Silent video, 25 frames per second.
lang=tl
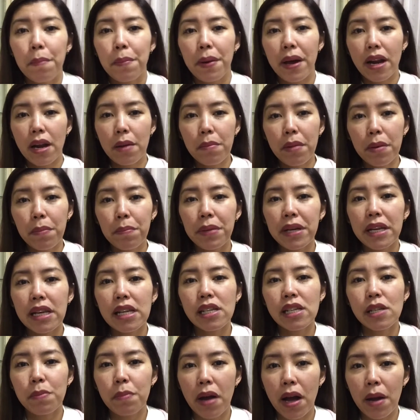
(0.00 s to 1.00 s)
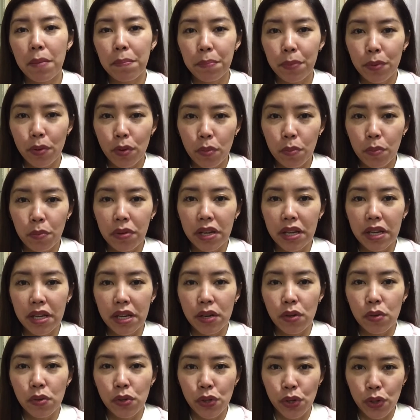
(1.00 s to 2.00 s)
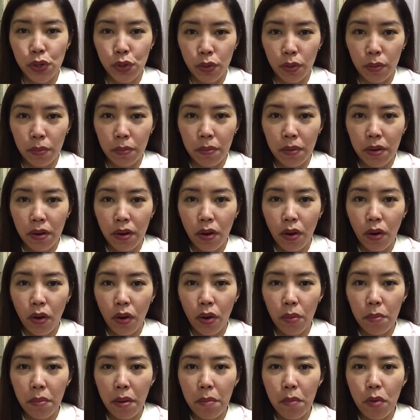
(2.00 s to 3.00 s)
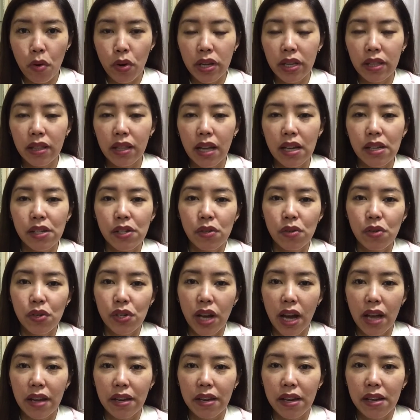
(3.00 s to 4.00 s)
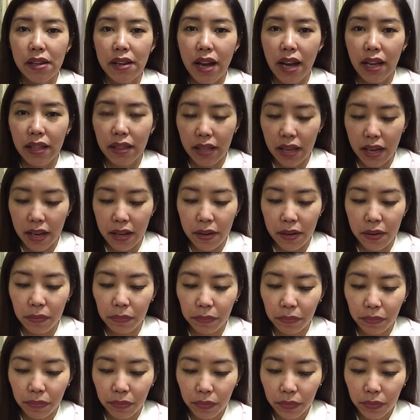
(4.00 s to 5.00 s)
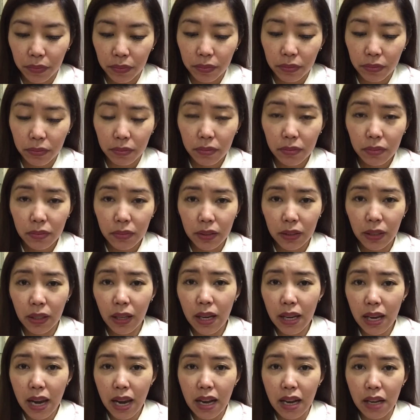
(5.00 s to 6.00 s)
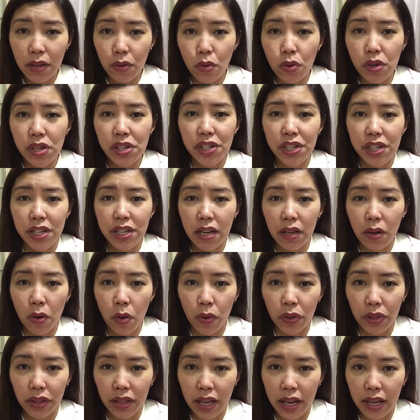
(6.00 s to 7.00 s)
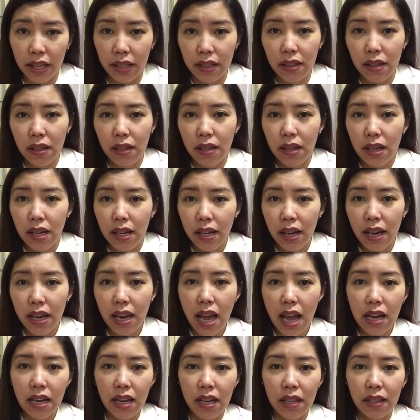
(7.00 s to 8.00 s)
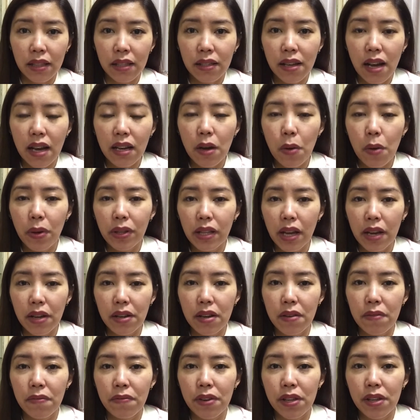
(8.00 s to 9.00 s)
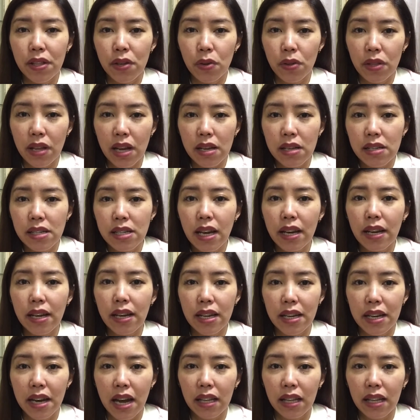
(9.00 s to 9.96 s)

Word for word: Para mabilis ma-approve ni YouTube or ma-monetize yung channel natin, kailangan original content. Kailangan gagawa tayo ng video na sarili